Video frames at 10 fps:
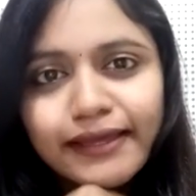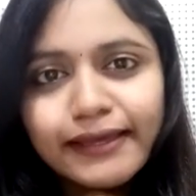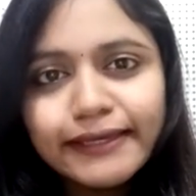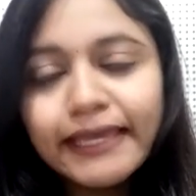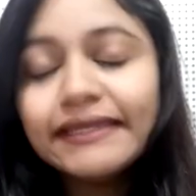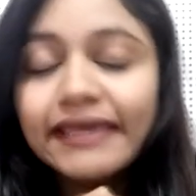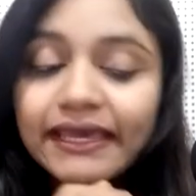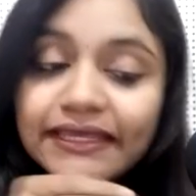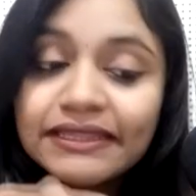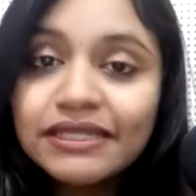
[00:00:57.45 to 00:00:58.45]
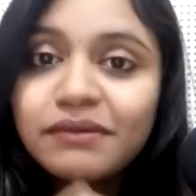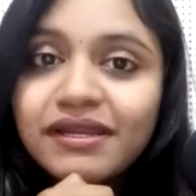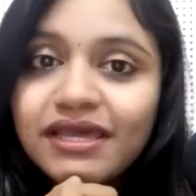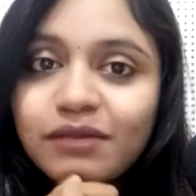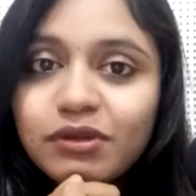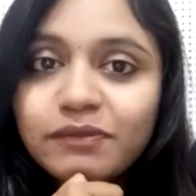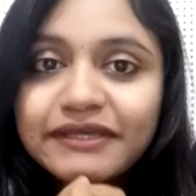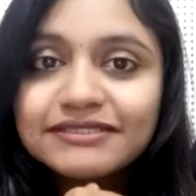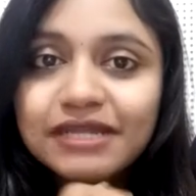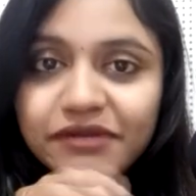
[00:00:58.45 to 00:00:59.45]
ஏன் இந்த மாதிரி ஏம்பில் பேசுகிற
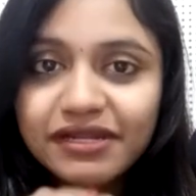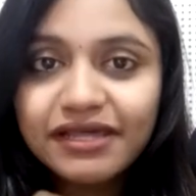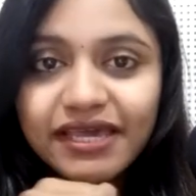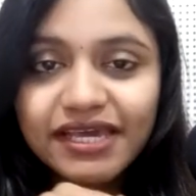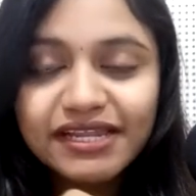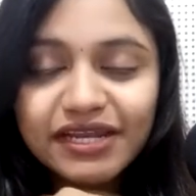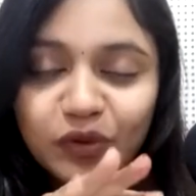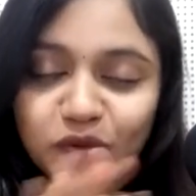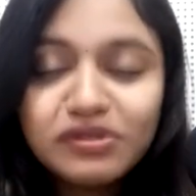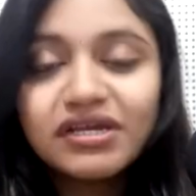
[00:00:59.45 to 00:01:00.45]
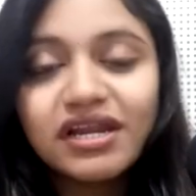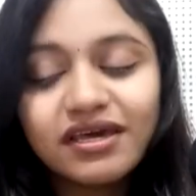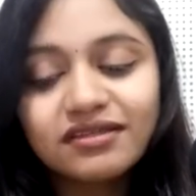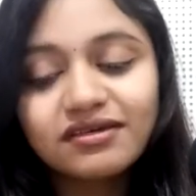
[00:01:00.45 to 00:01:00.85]
அப்படின்லாம் கேட்குறீங்களா ஒன்றும் கிடையாது